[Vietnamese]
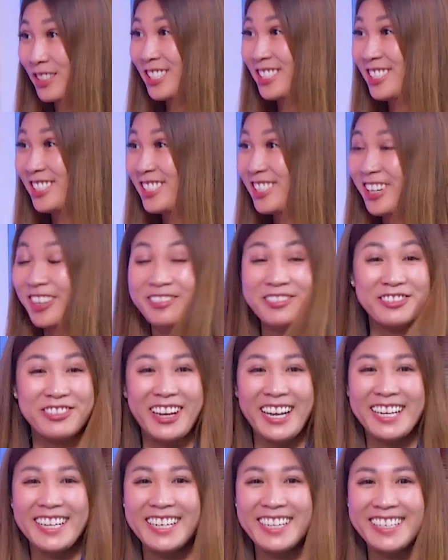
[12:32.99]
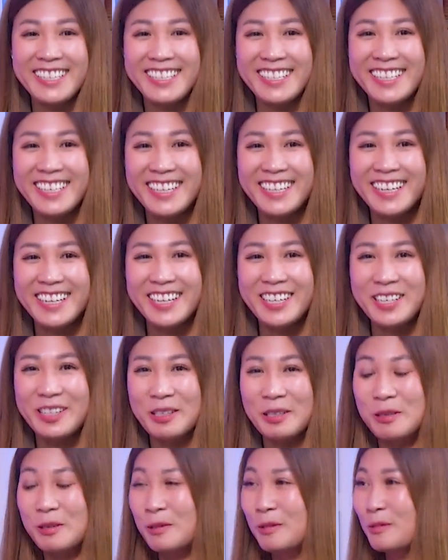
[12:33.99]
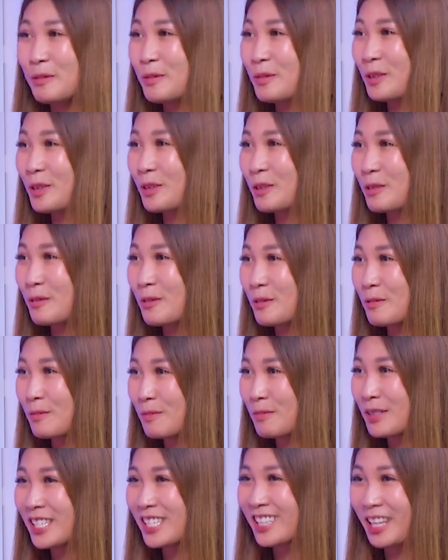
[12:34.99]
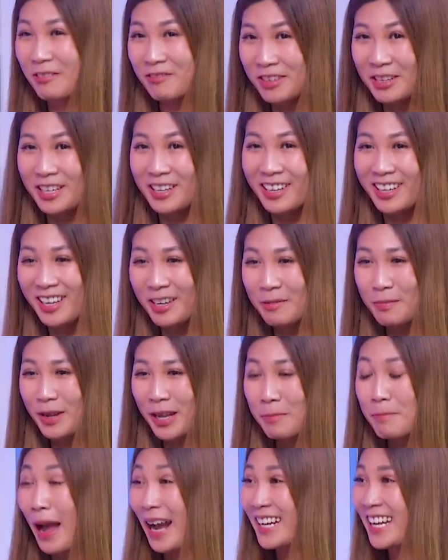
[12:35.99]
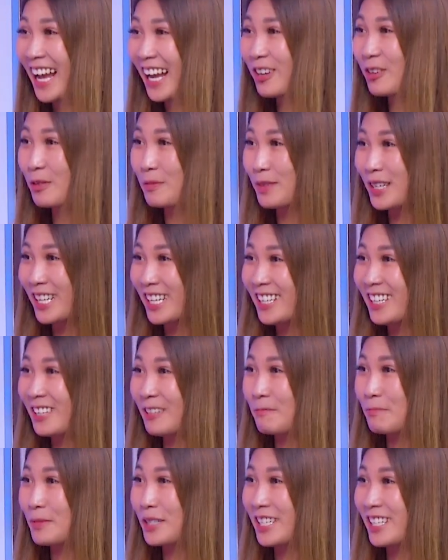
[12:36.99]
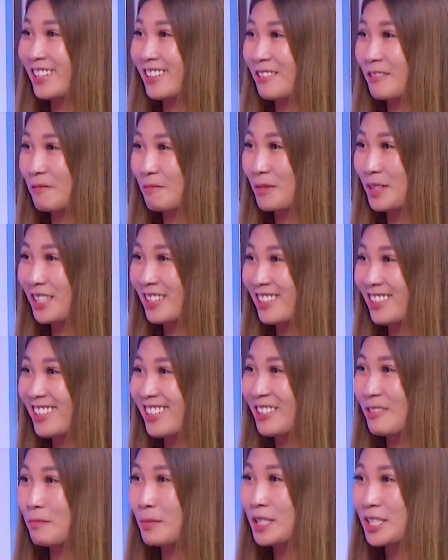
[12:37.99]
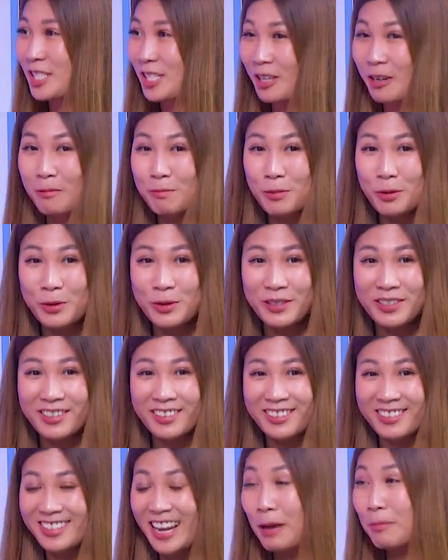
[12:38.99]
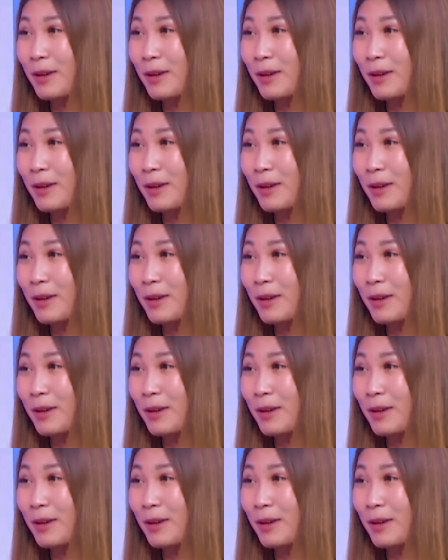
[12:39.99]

nó, chứ không phải là uh, mình, tại vì cái cái bản năng của mình đó là mình mình mình chỉ có muốn đáp